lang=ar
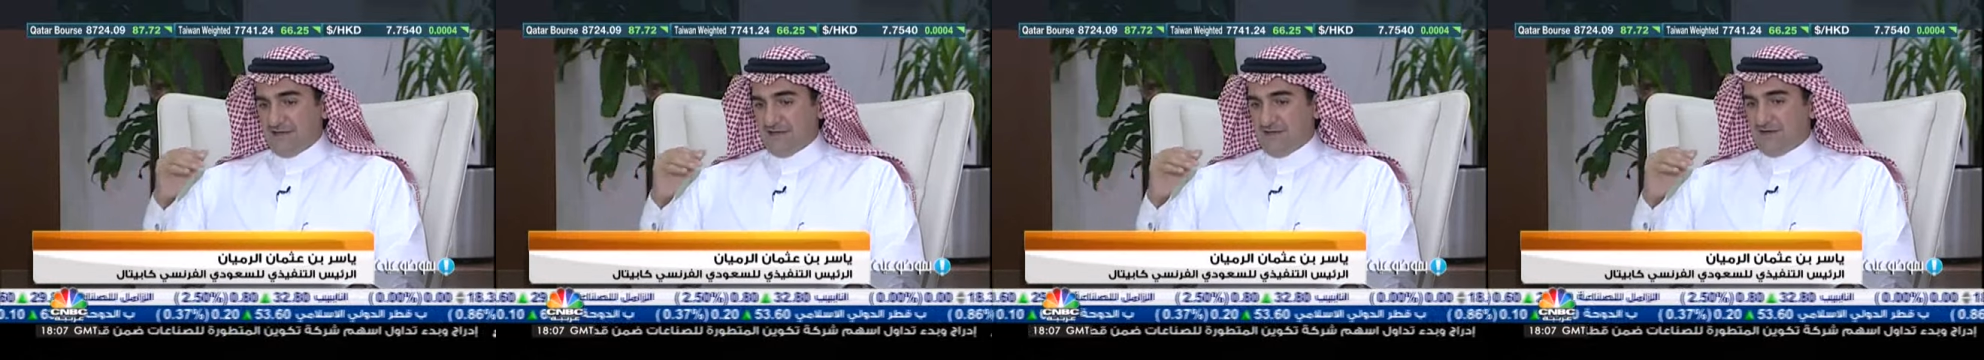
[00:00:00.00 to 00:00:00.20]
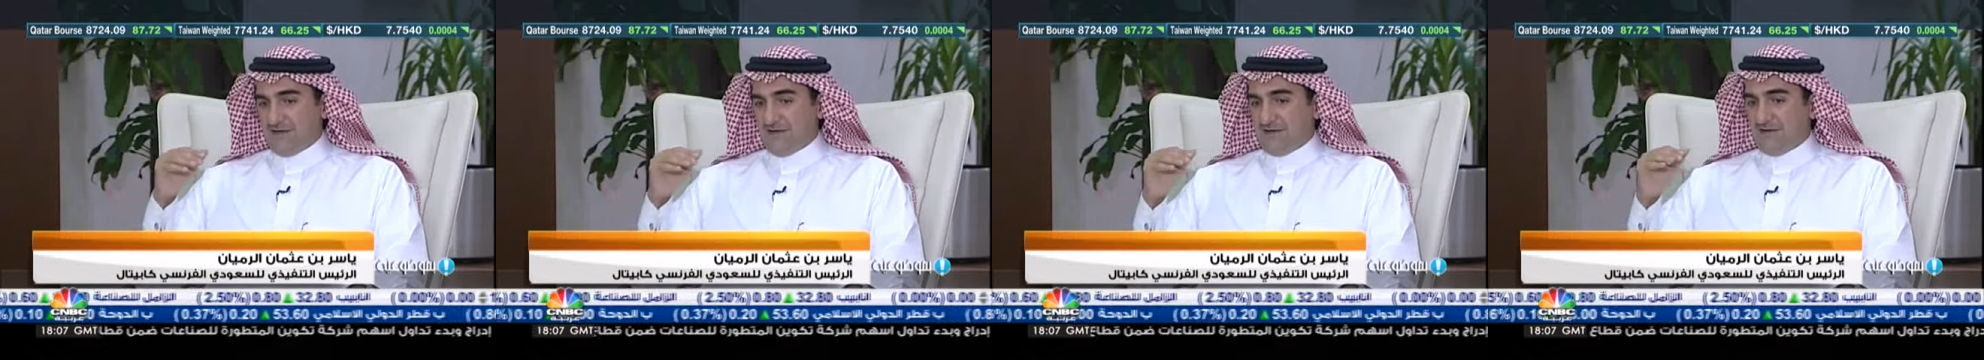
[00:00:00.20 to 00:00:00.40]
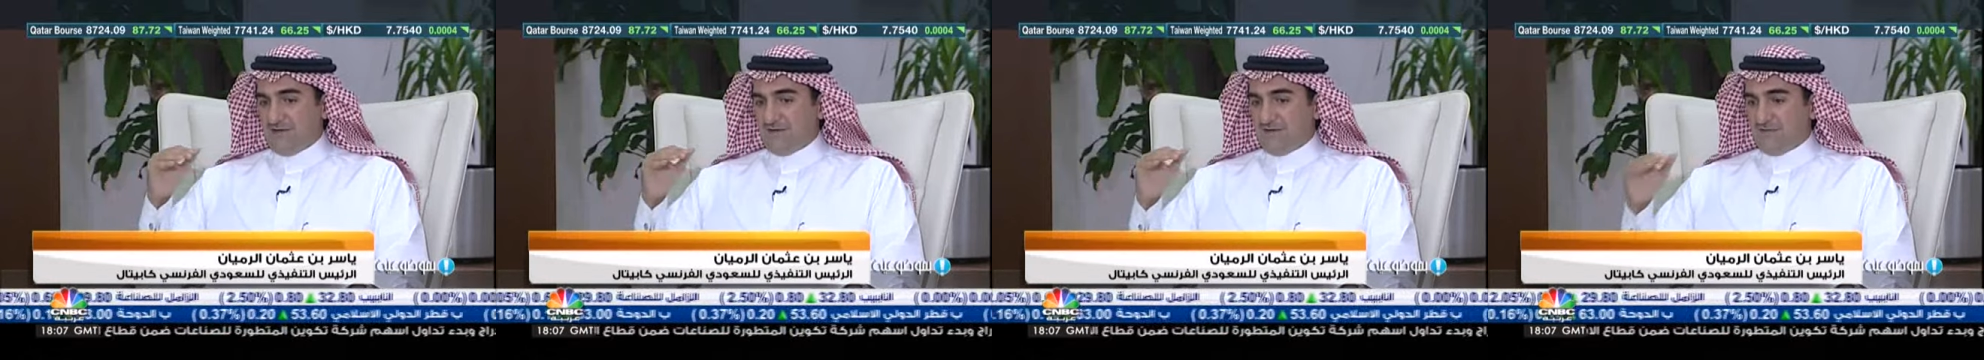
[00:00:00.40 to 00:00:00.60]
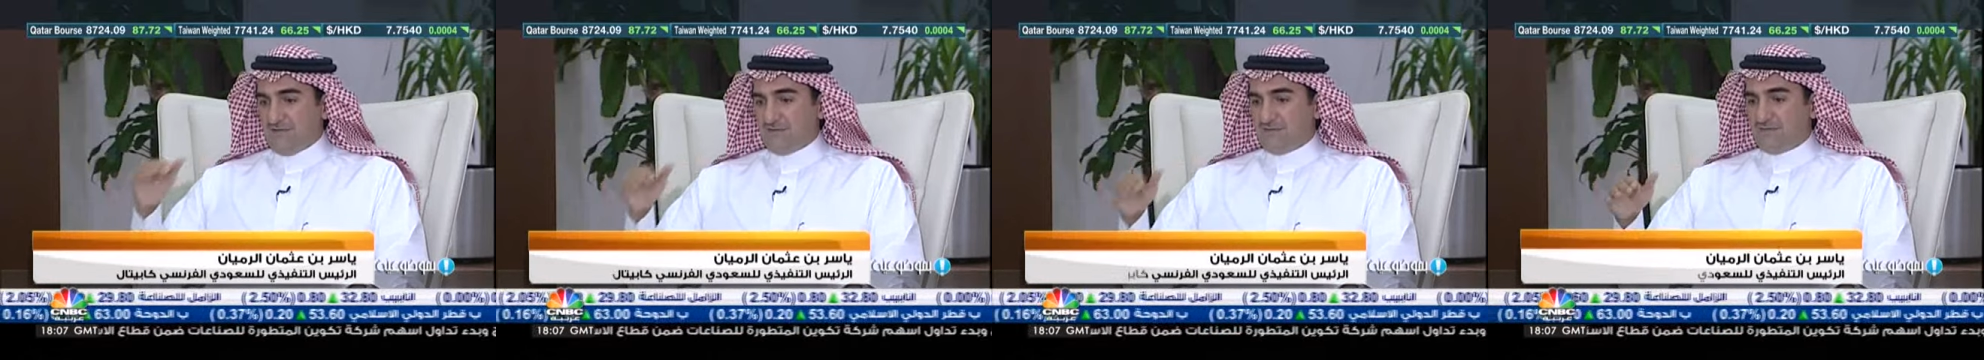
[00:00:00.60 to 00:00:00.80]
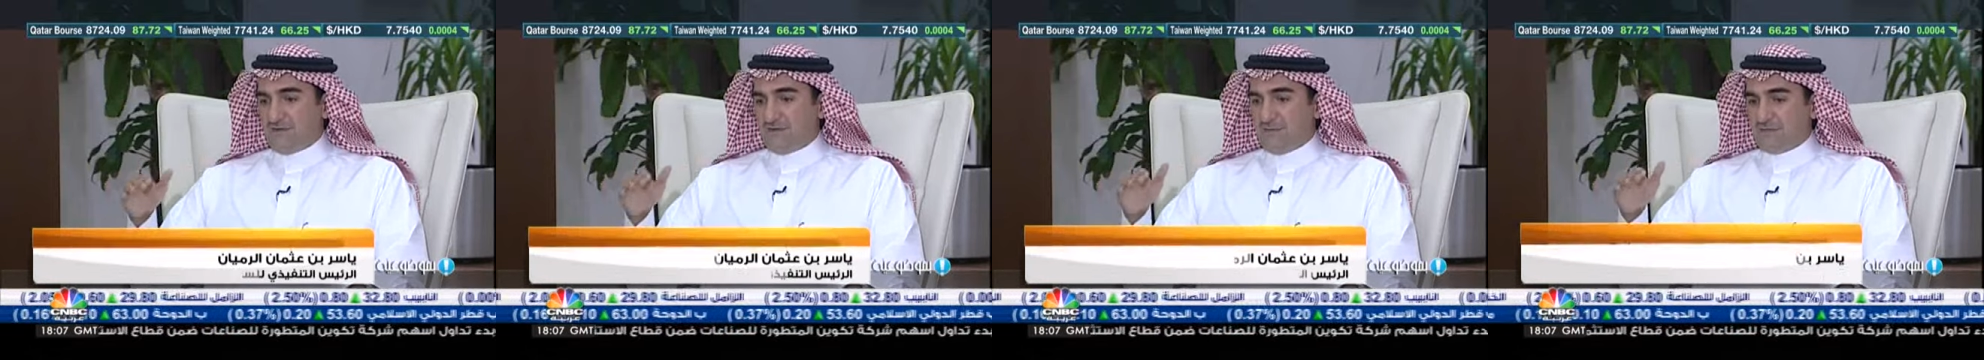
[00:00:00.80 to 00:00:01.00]
آه،
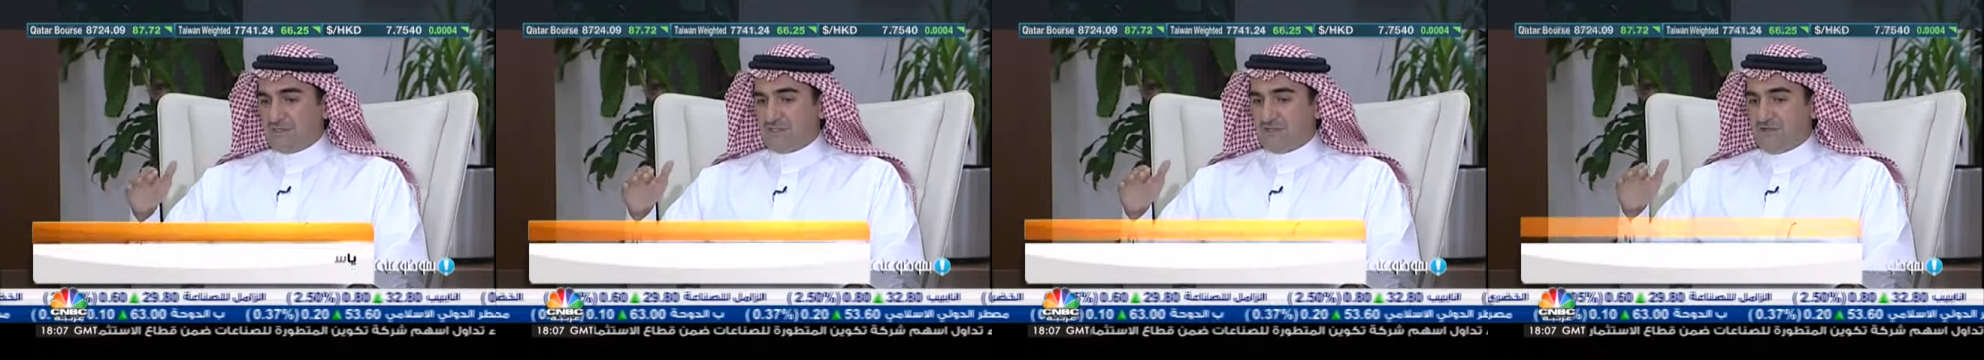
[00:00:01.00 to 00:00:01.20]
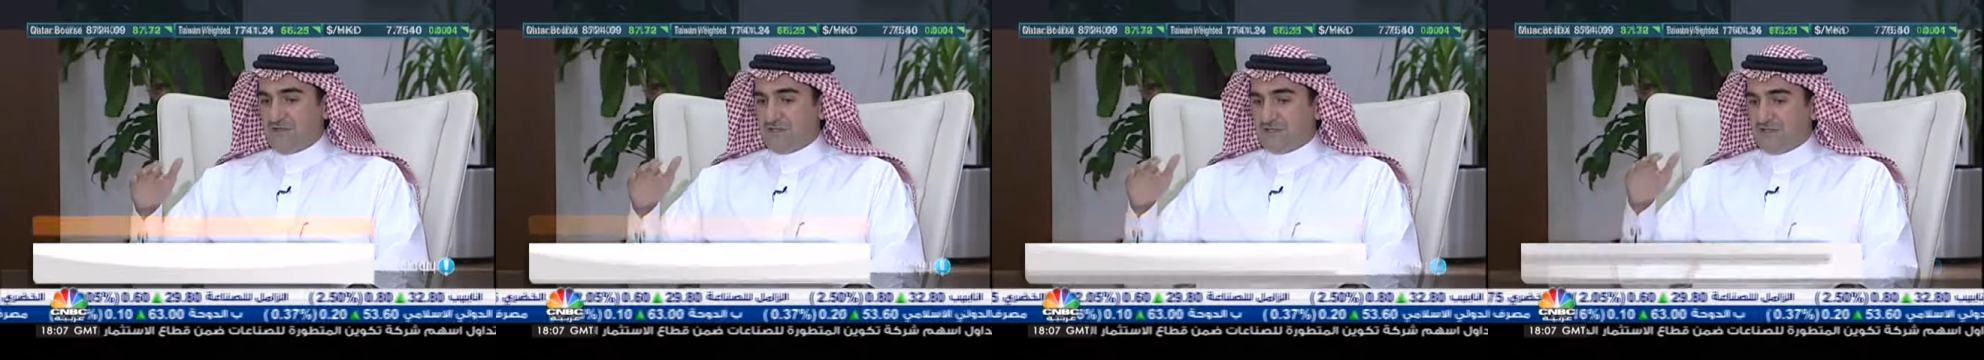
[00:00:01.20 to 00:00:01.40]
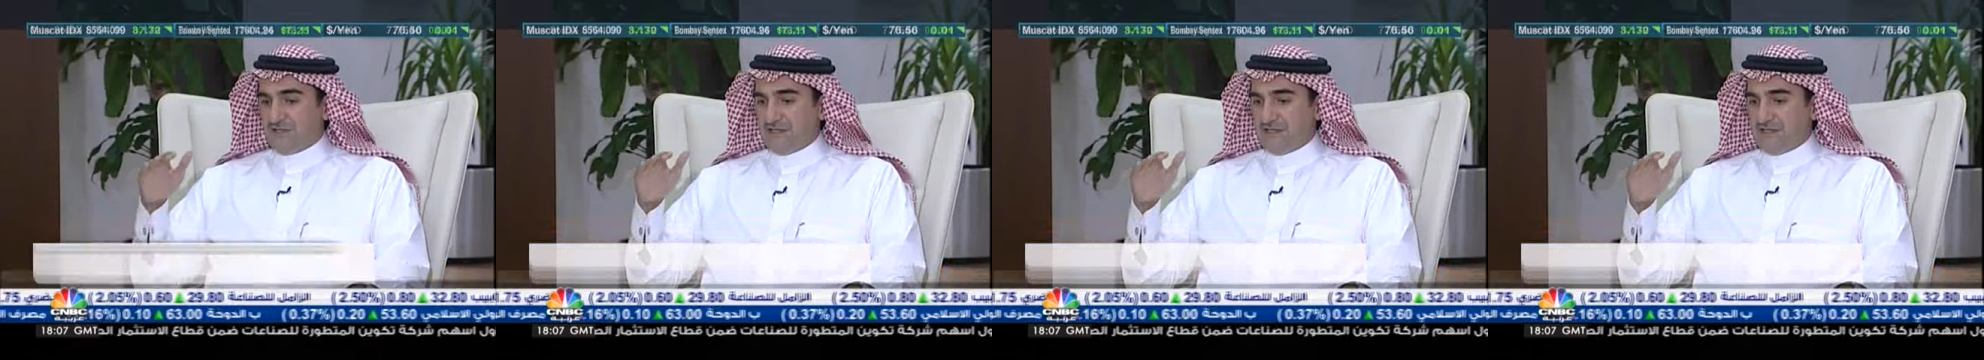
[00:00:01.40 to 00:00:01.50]
في المستويات